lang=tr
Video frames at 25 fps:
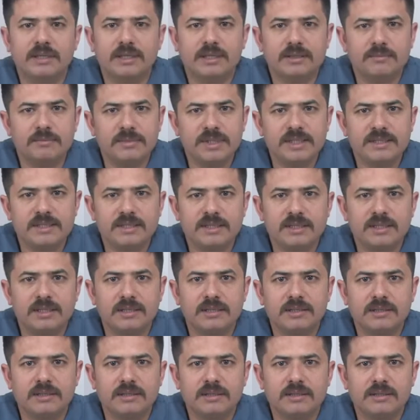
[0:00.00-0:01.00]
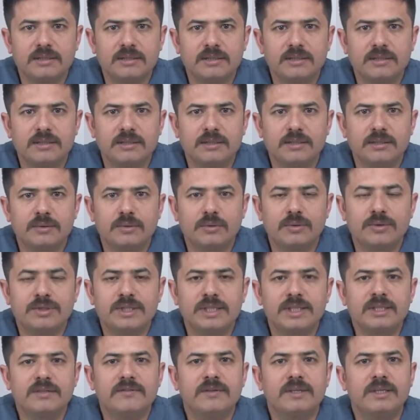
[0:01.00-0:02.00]
artmışsa,
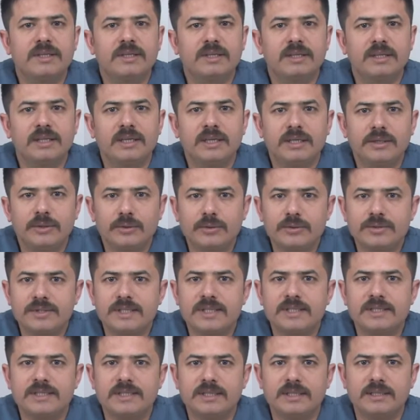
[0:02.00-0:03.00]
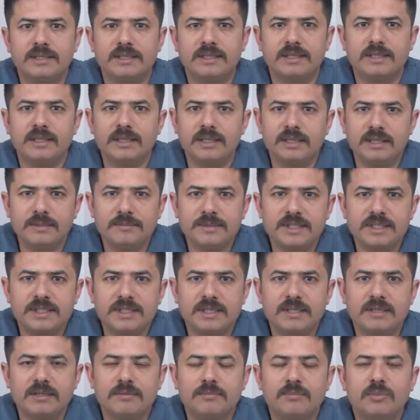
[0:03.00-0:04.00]
konjektivalara yani göz içerisine kadar
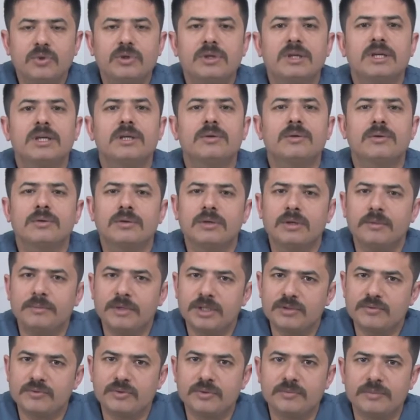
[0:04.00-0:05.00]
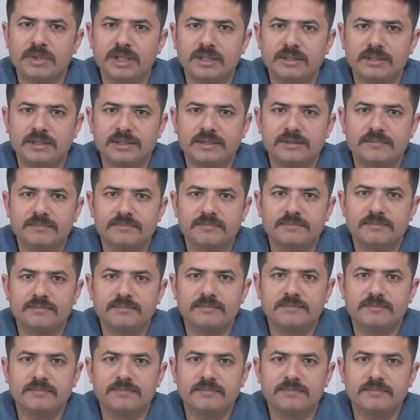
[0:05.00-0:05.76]
ilerlemişse mutlaka doktora başvurmalıdır.